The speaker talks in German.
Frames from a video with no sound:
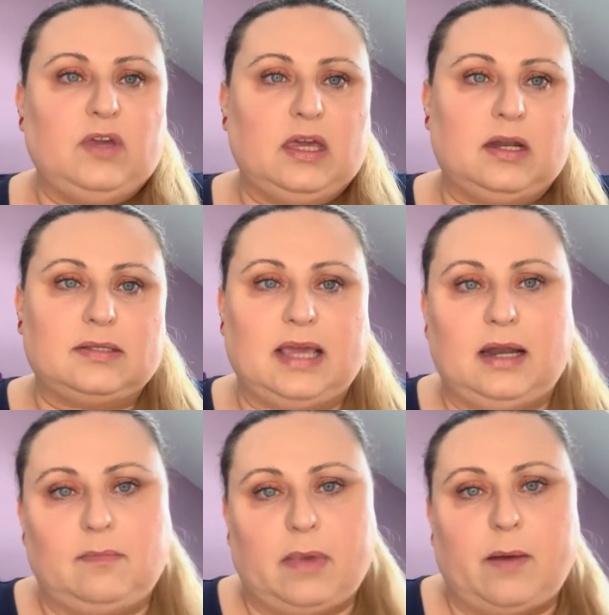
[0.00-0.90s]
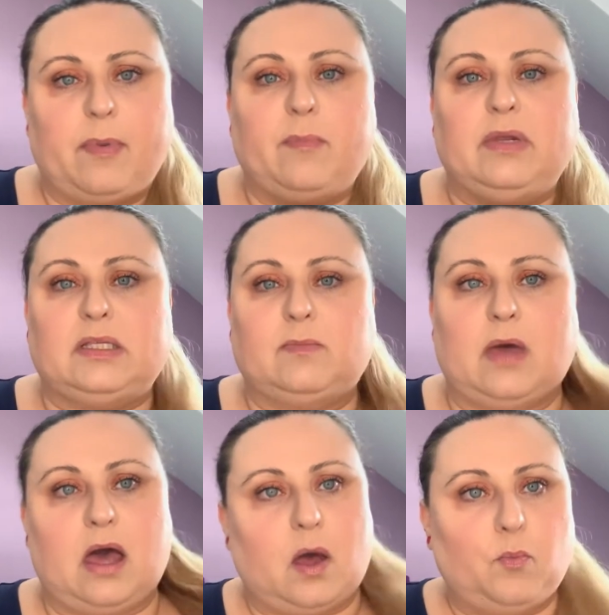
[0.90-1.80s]
wie ihr das gerne mal beim nächsten
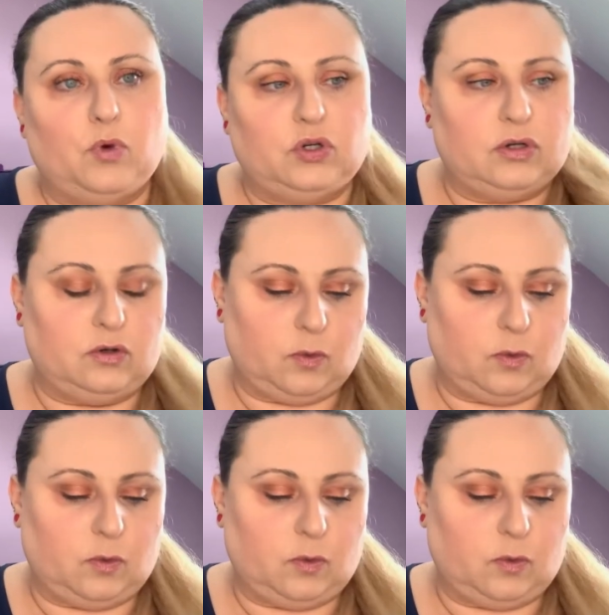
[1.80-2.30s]
Mal haben möchtet.